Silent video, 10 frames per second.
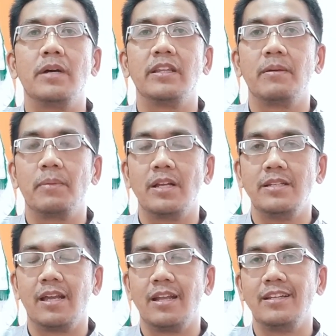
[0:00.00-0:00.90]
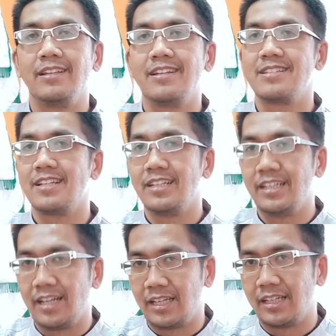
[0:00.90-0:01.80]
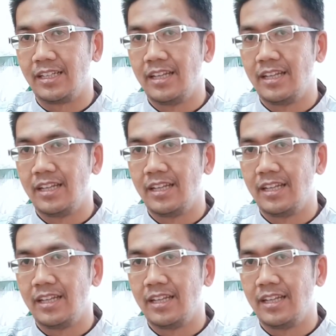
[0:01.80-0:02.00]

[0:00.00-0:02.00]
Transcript: mata pelajarannya tersendiri.